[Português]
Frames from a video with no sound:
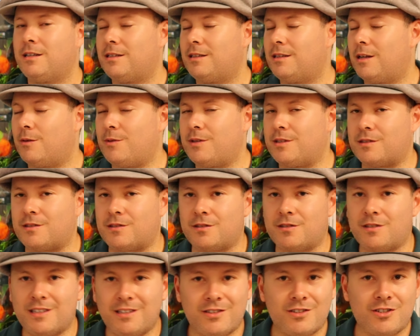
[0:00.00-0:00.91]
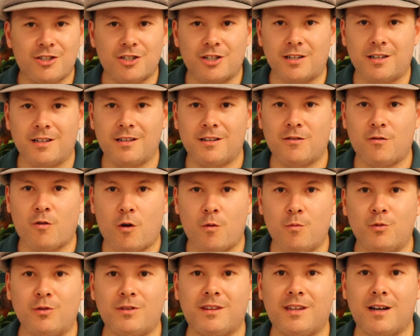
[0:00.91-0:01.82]
não existe
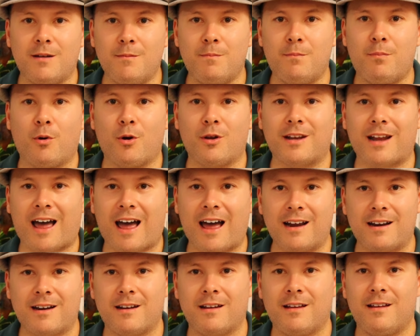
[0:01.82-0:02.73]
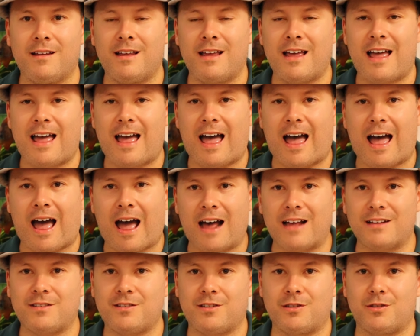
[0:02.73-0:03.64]
como tamponar
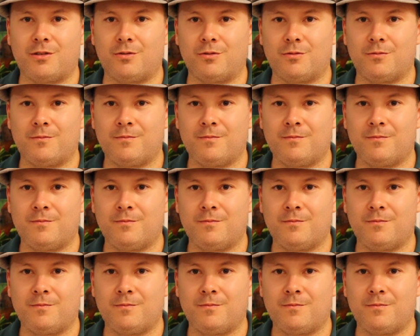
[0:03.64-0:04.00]
ácido.